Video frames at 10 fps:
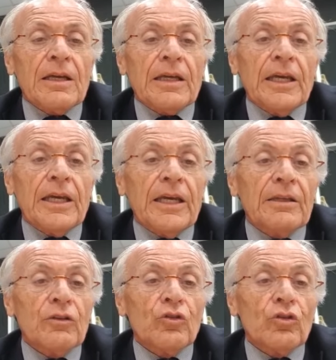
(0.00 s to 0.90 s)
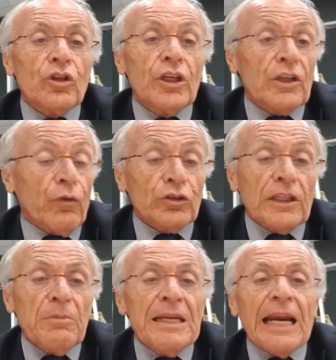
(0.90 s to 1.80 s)
che i tifosi
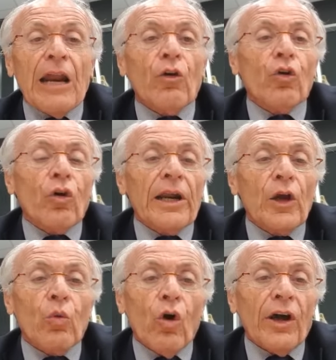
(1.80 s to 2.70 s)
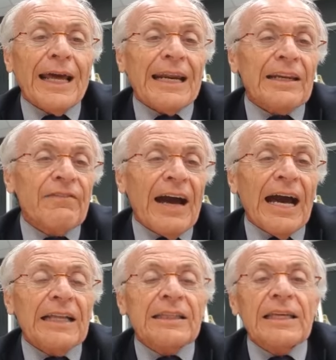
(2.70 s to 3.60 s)
del Milan hanno ancora nel cuore,
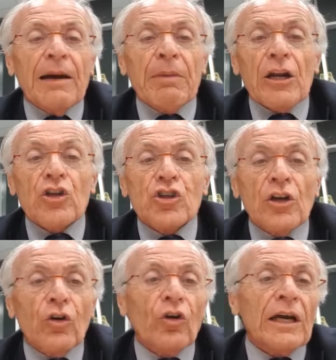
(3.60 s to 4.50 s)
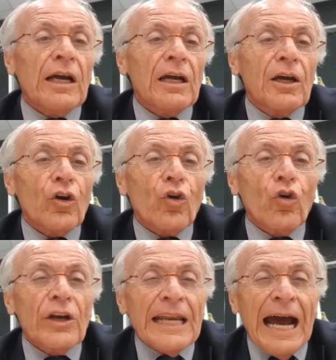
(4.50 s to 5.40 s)
arrivati a Barcellona
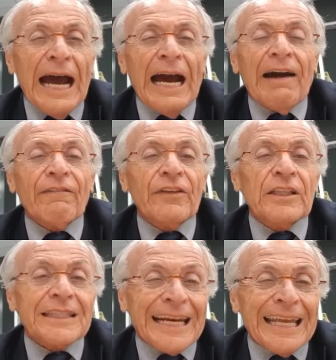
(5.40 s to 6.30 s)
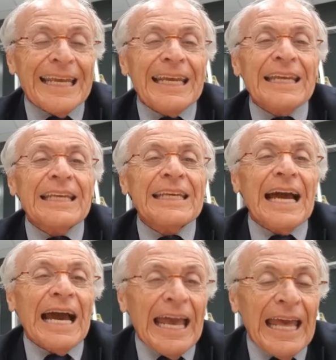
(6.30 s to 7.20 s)
con navi, treni,
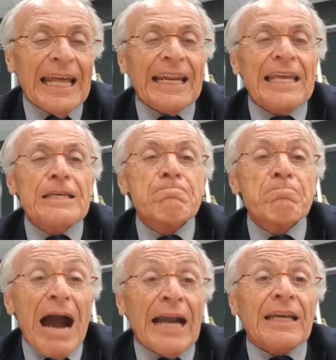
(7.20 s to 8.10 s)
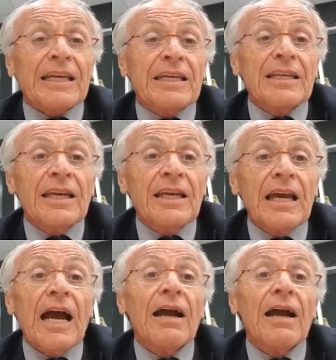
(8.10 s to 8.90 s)
aerei, macchine,